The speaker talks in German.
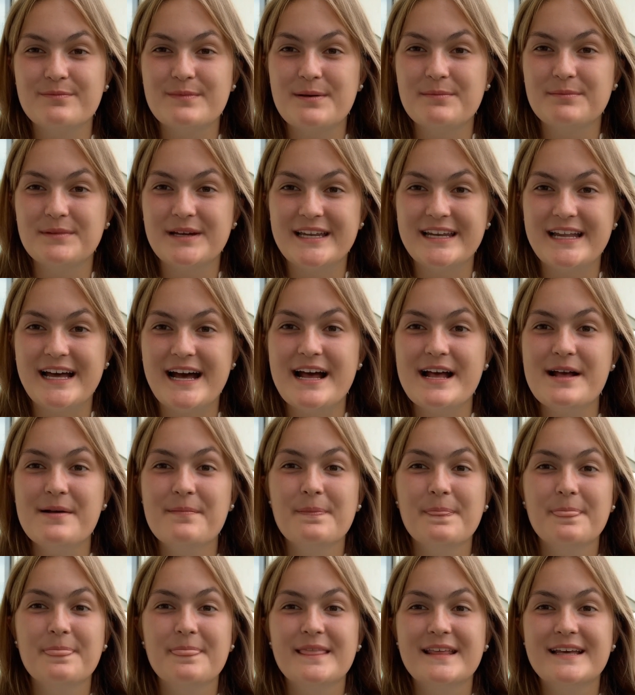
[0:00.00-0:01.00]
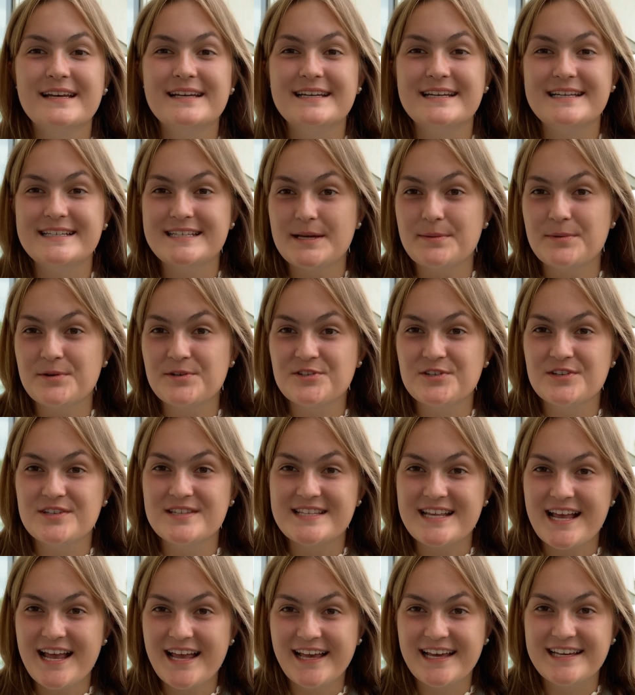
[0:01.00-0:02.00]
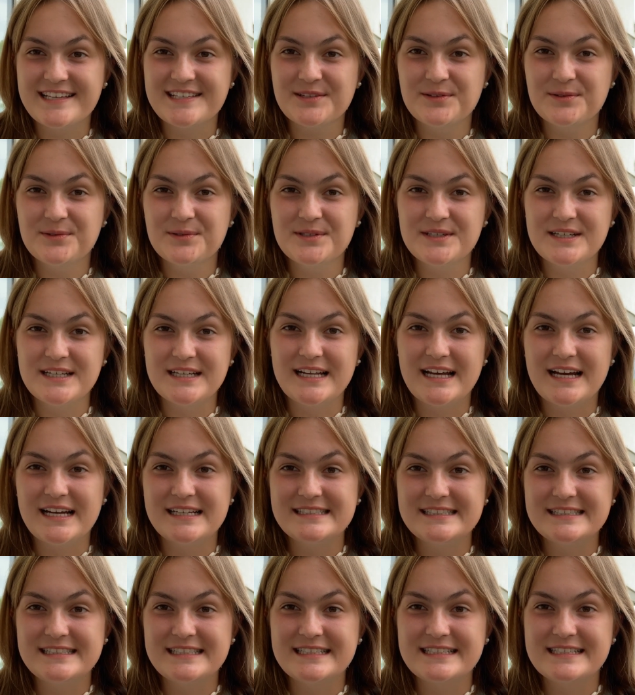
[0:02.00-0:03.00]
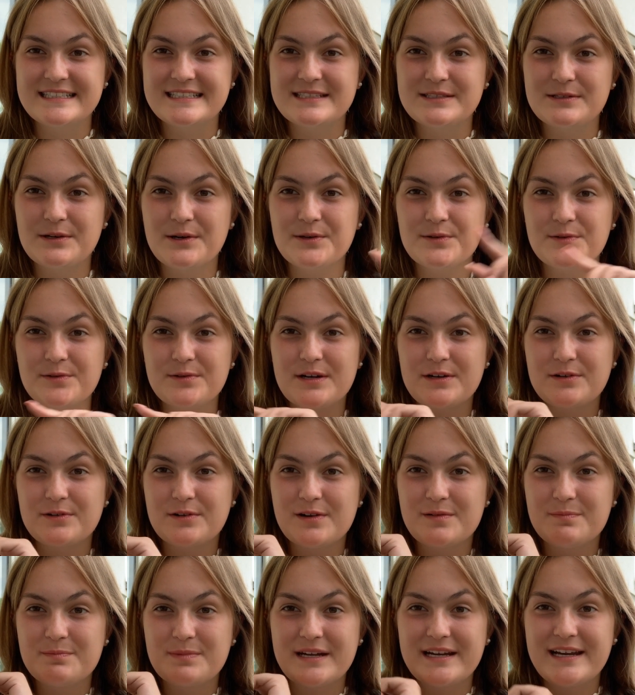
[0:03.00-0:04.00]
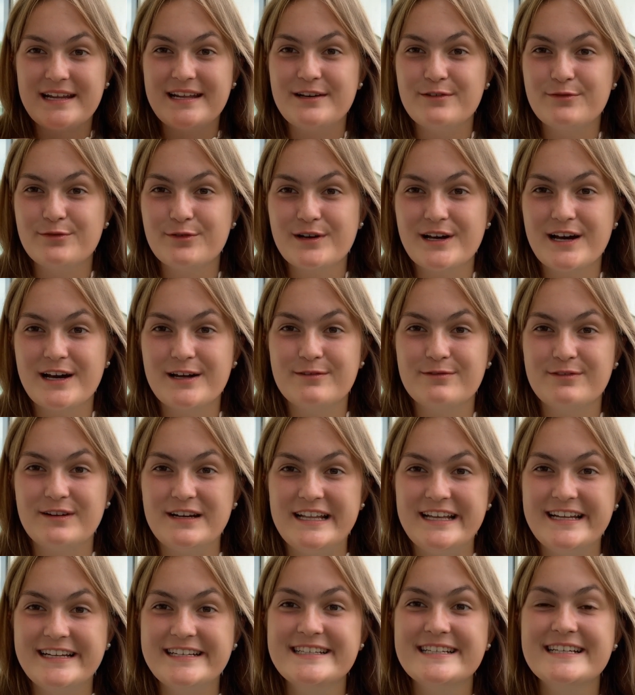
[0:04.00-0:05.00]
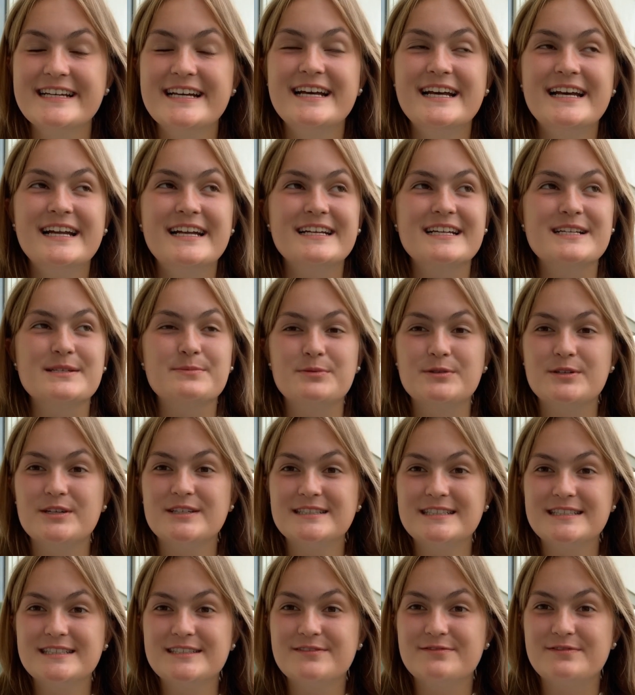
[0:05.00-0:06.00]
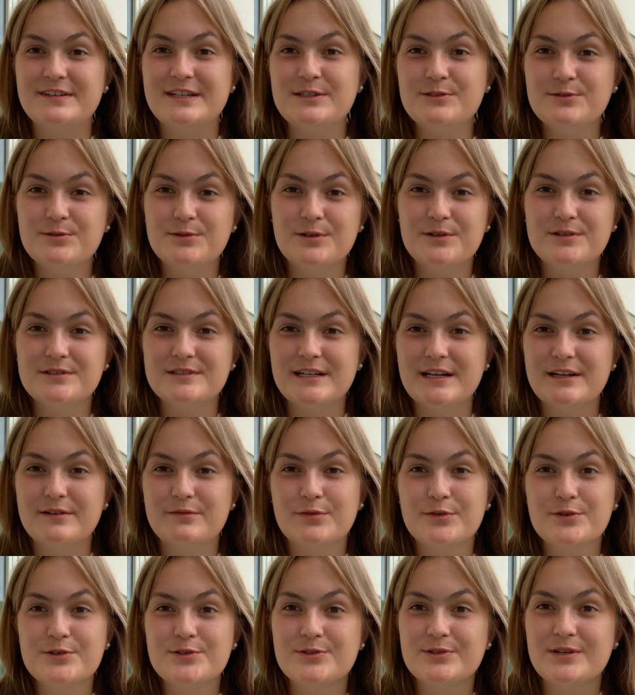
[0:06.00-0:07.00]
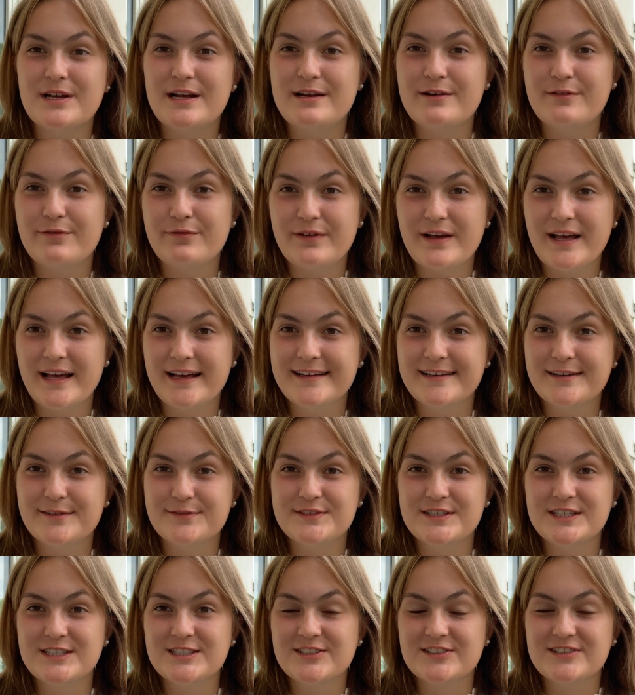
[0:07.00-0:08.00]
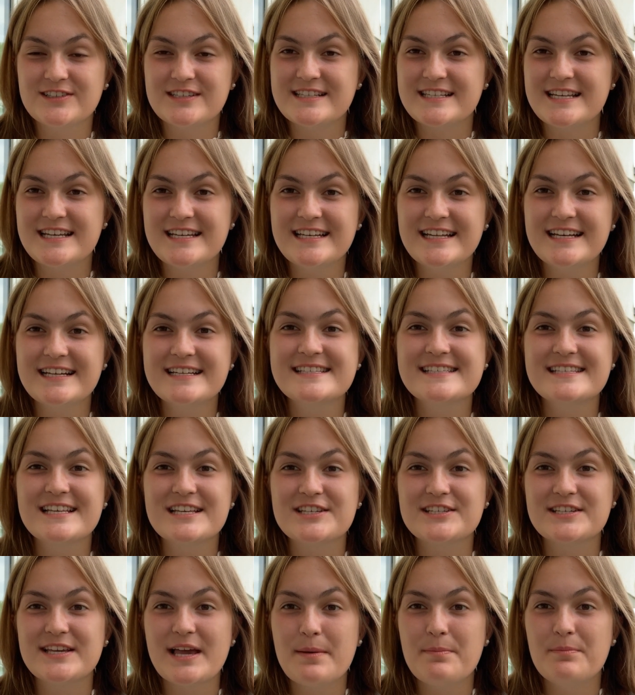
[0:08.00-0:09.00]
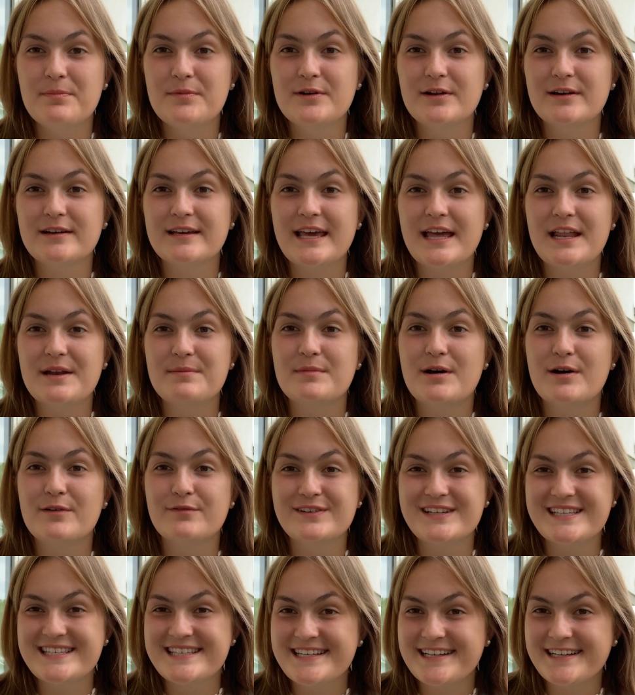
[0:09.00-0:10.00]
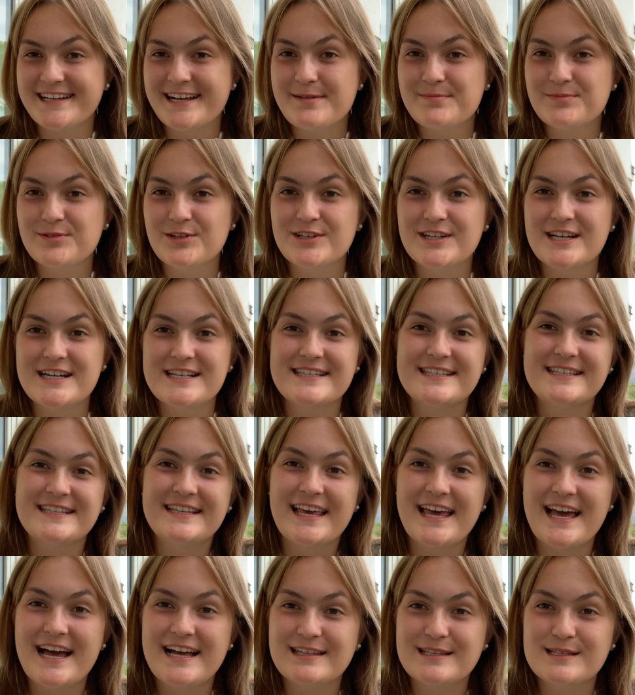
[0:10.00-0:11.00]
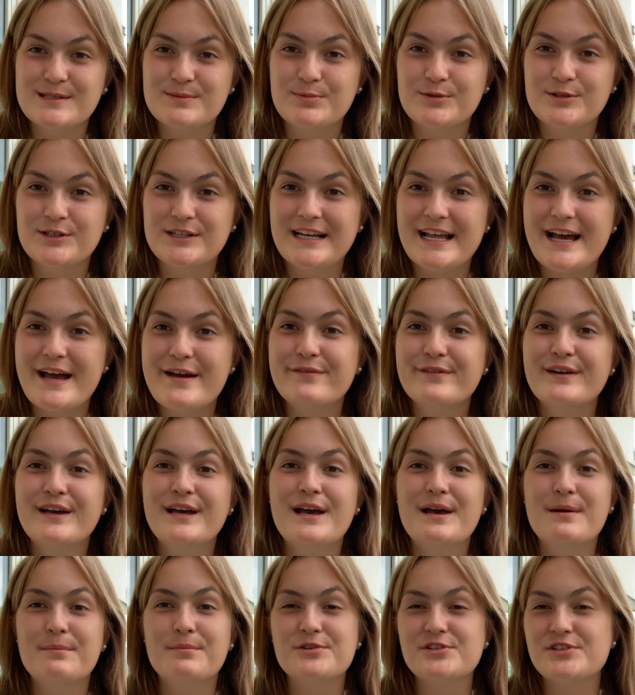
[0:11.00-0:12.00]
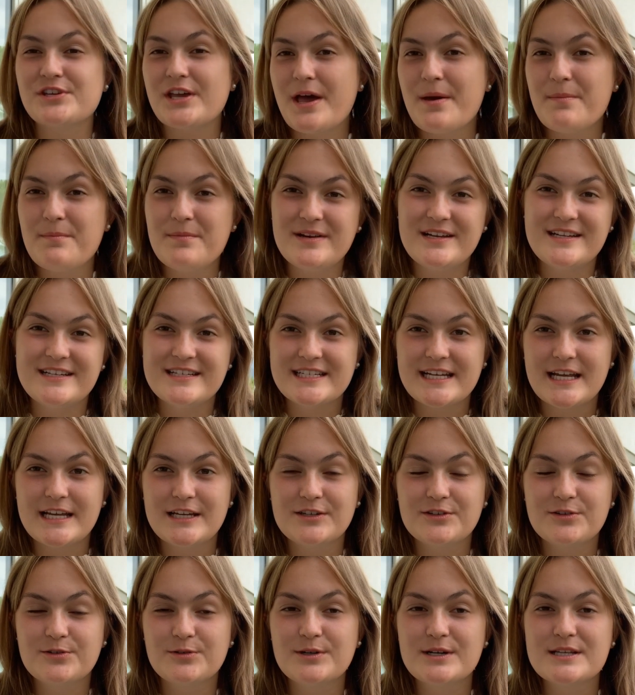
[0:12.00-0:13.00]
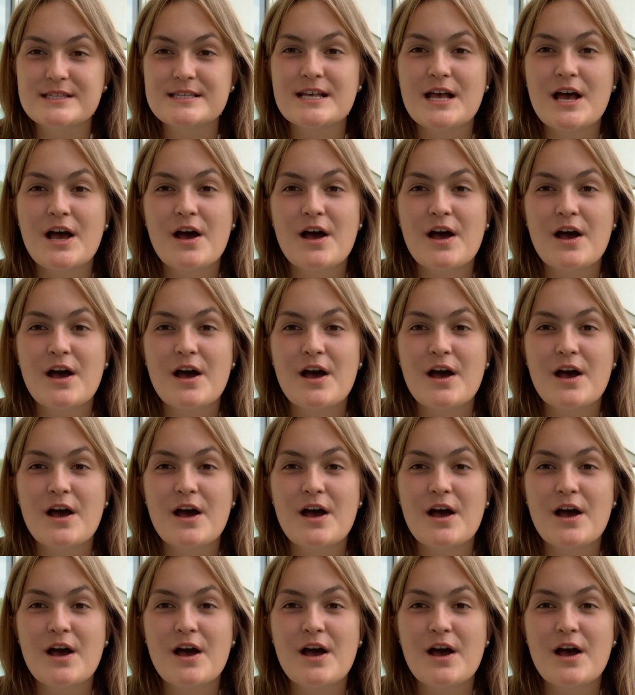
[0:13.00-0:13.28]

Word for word: meinem Kanal. Ich habe auch schon zahlreiche hochgeladen, das dort oder dort bei der Infocard verlinkt. Das bedeutet, wenn du irgendeinen Wunsch oder eine Frage auf TikTok gesehen hast, dann schreib mir doch gerne mal auf Instagram, dort heiße ich creapis.live, beschreib mir den Trend kurz